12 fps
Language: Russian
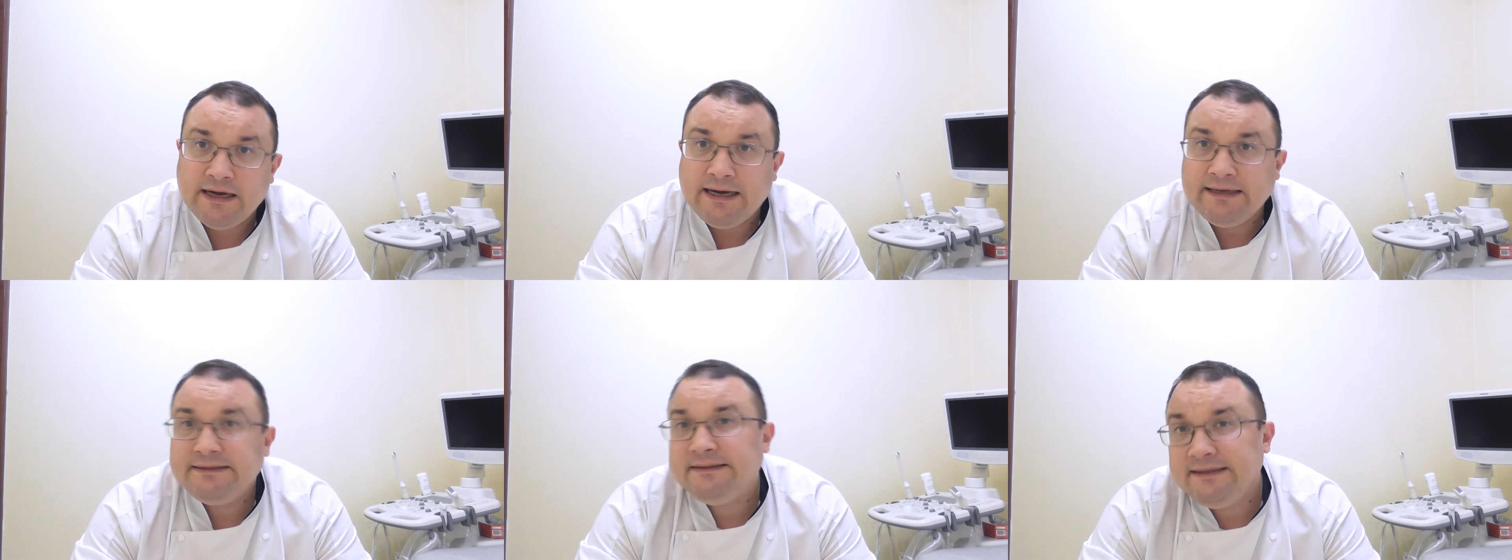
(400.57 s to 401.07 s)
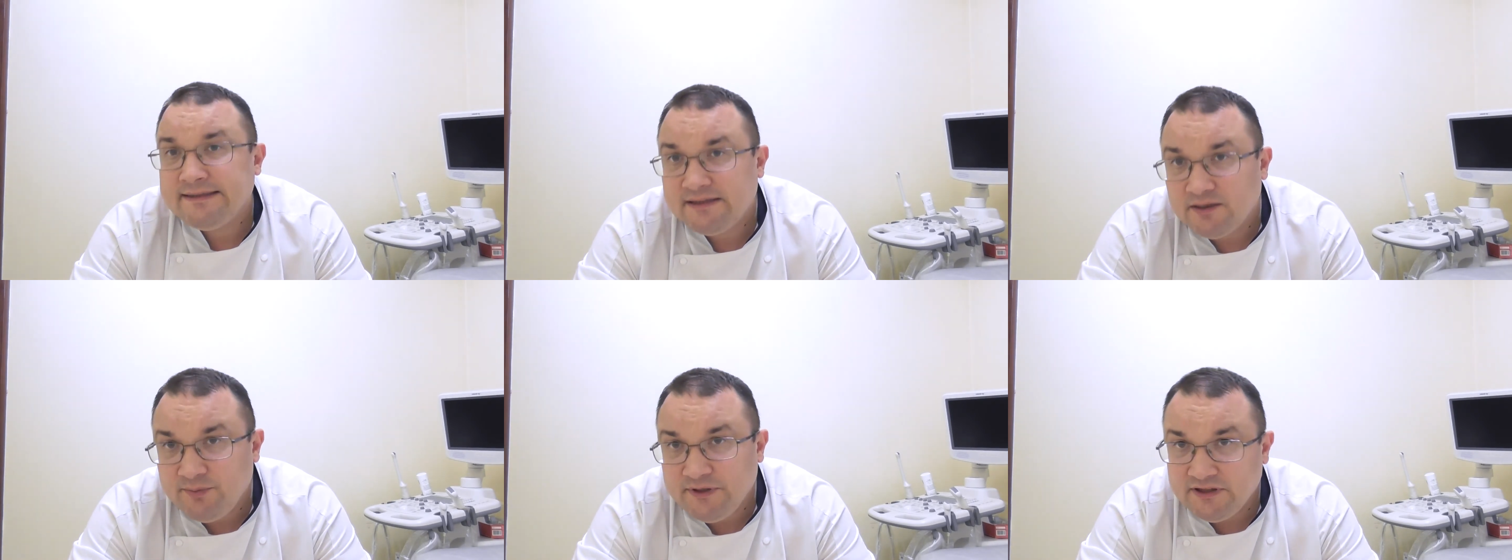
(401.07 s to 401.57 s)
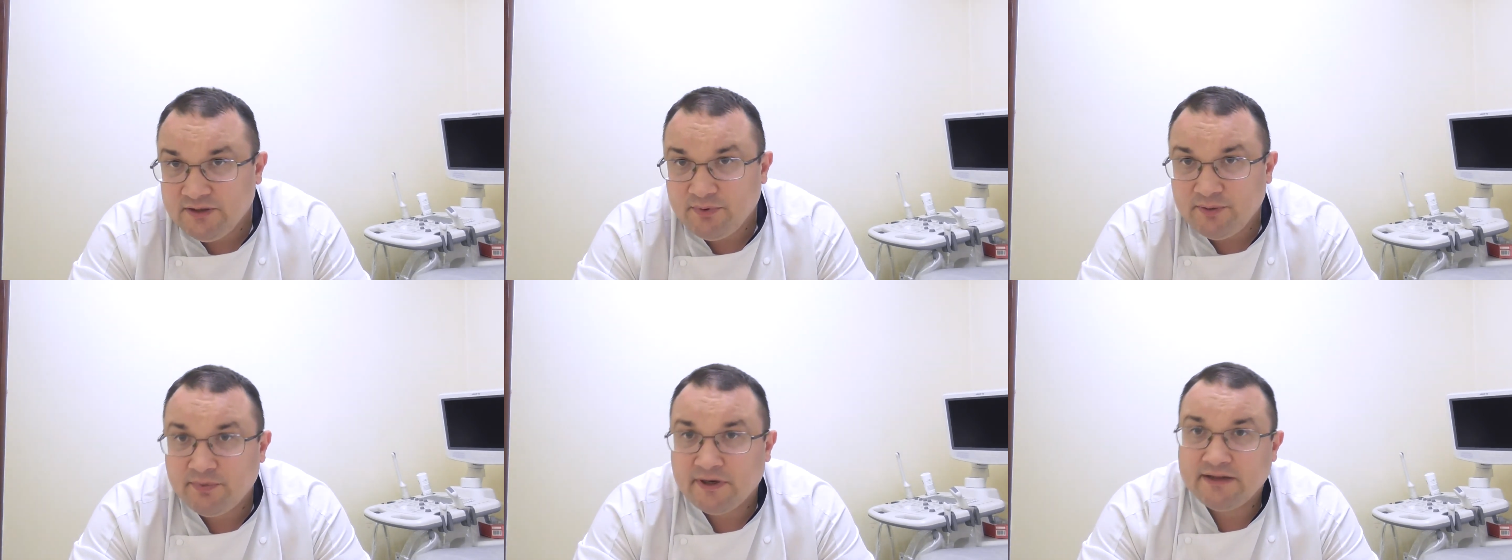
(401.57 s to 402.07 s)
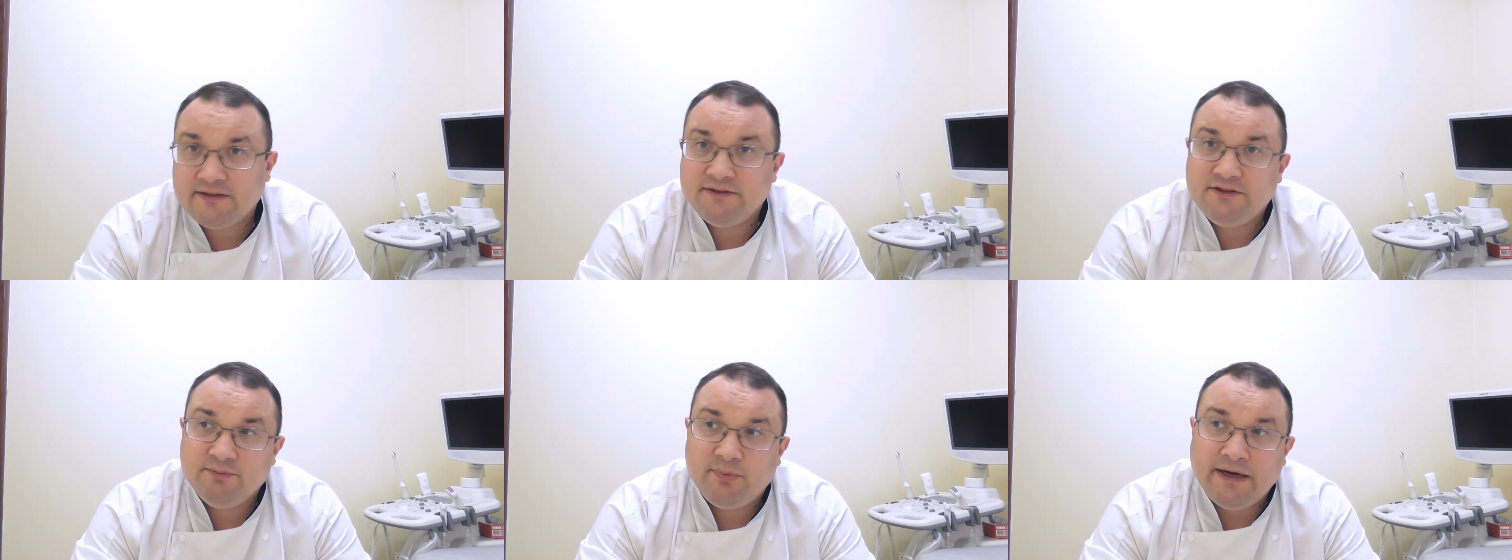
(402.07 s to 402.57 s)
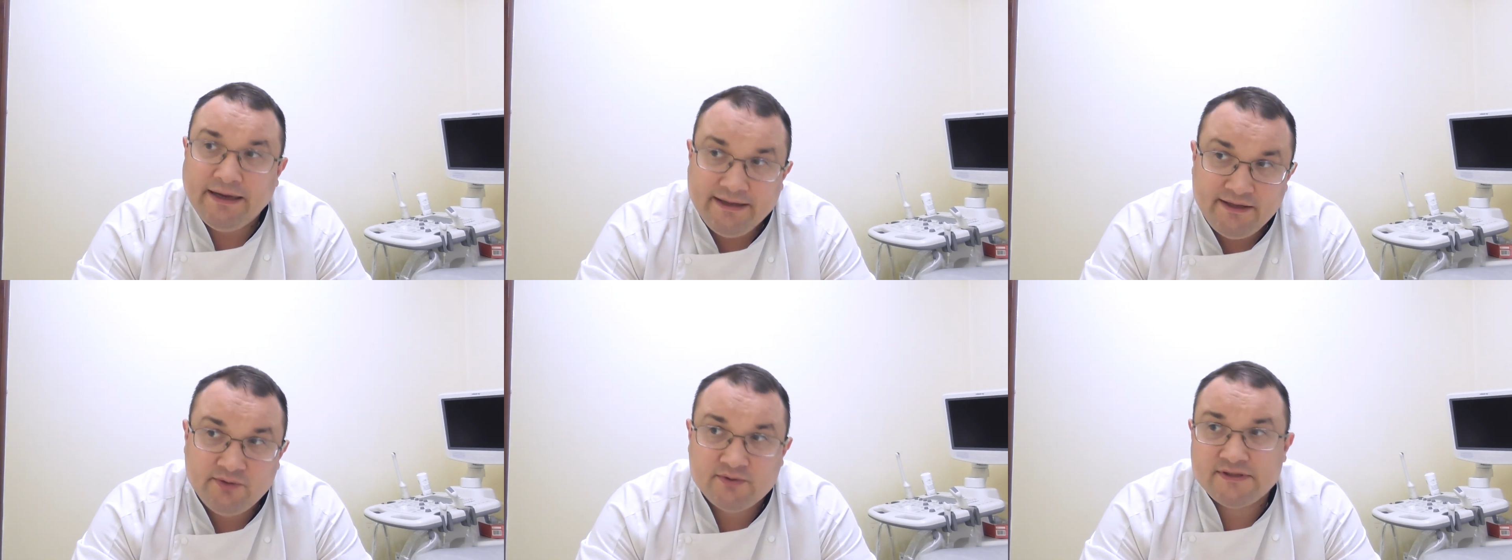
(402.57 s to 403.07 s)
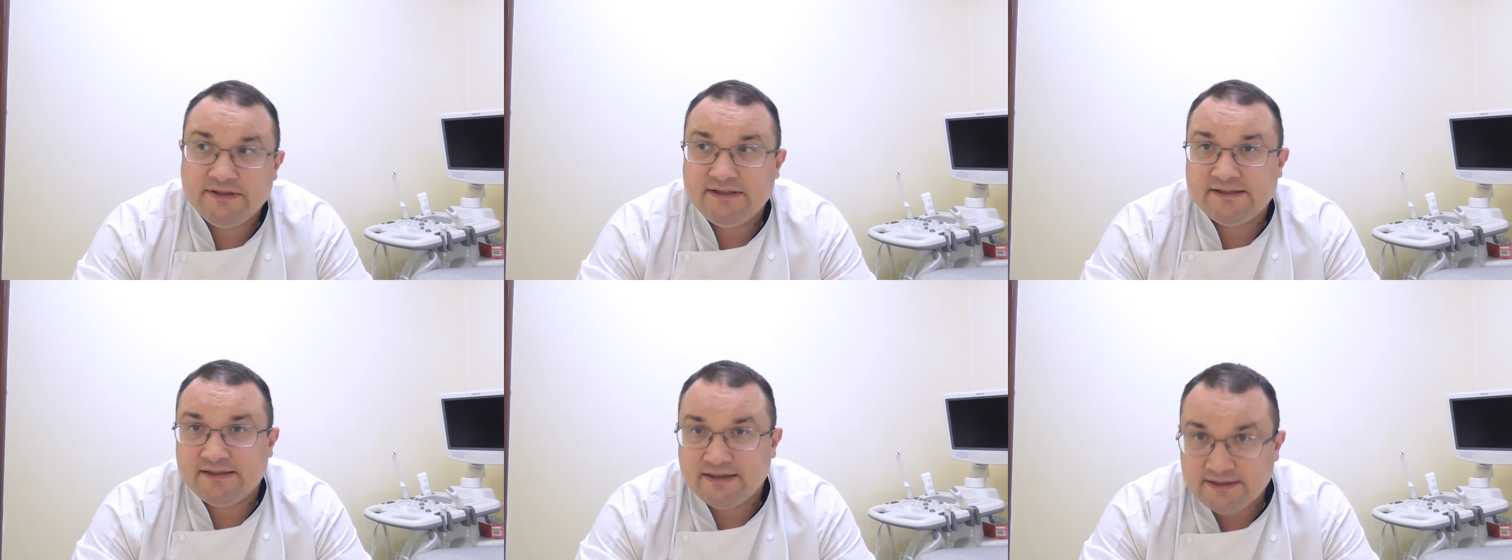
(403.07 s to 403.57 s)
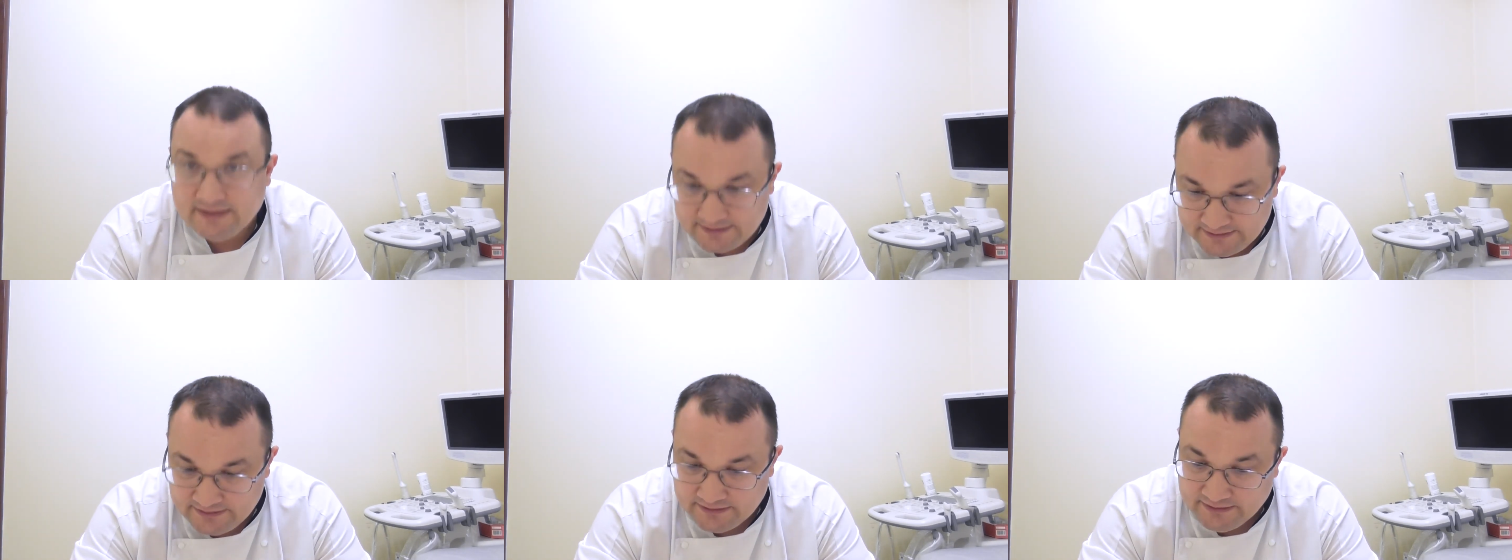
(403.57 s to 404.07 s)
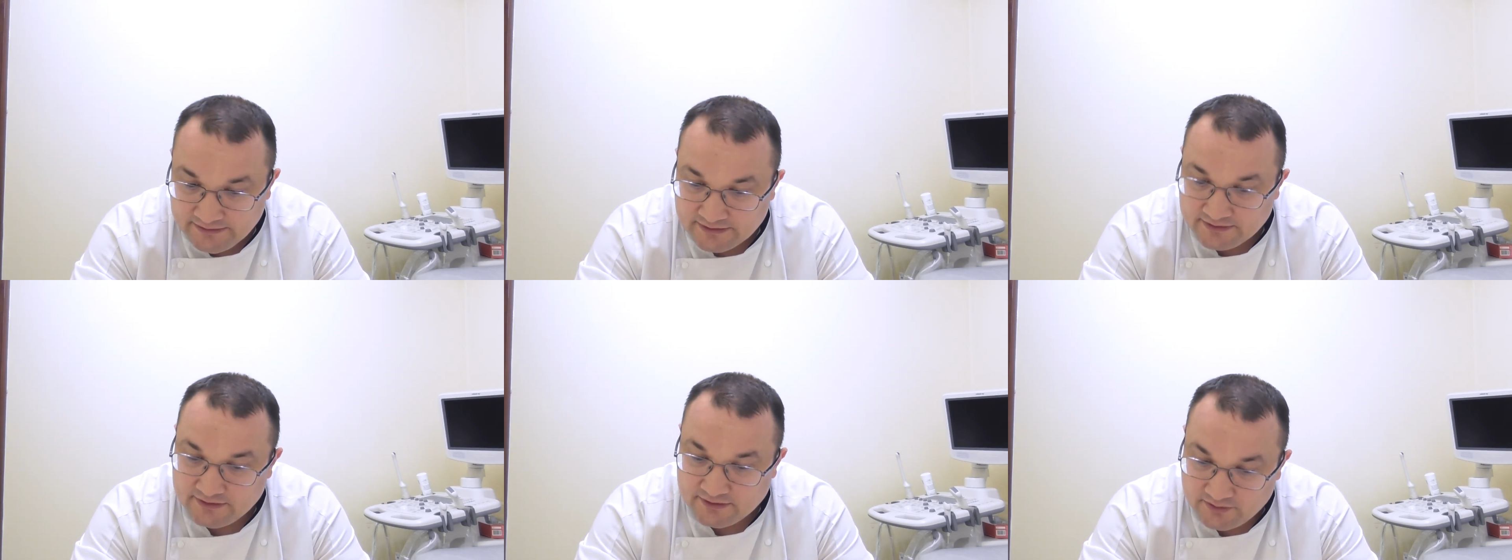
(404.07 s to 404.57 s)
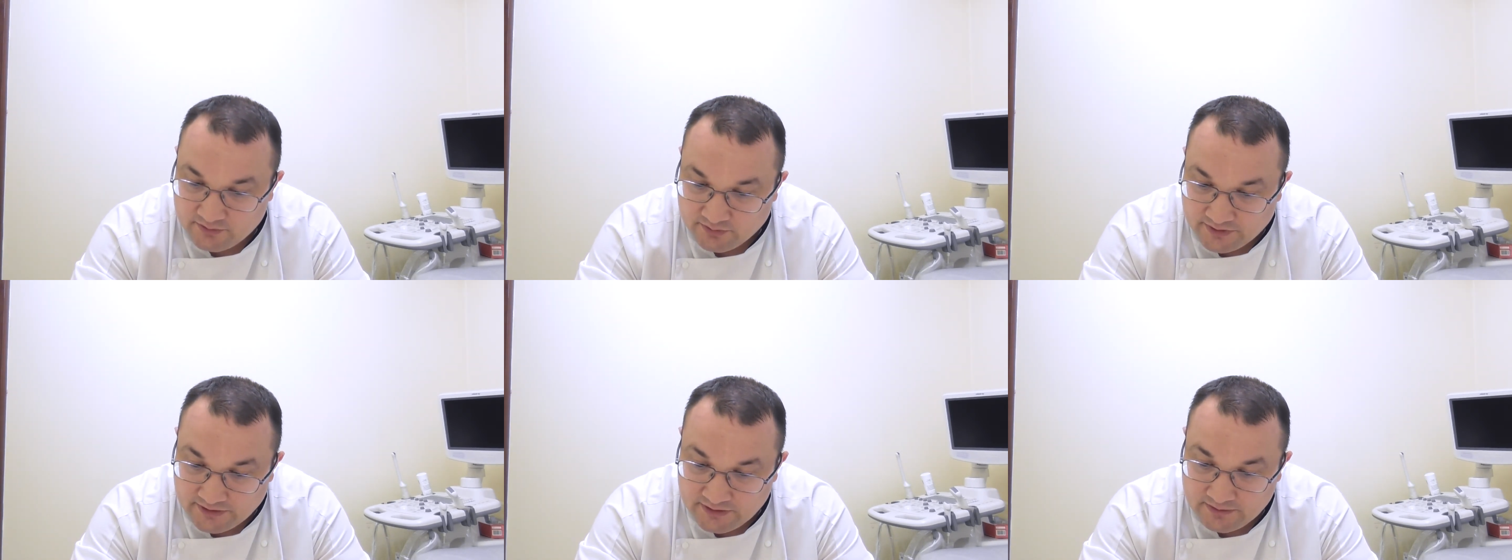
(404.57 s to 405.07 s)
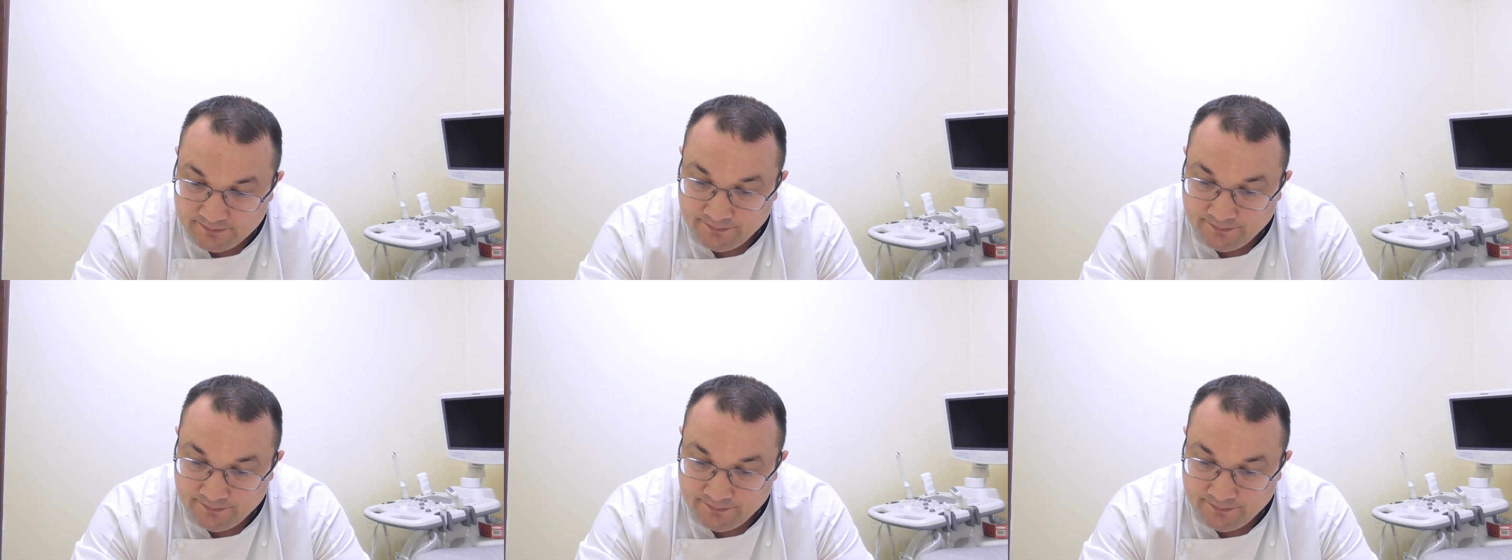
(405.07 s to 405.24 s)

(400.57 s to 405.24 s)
антигистаминные препараты типа Эриуса, дезлоротадина и некоторых других,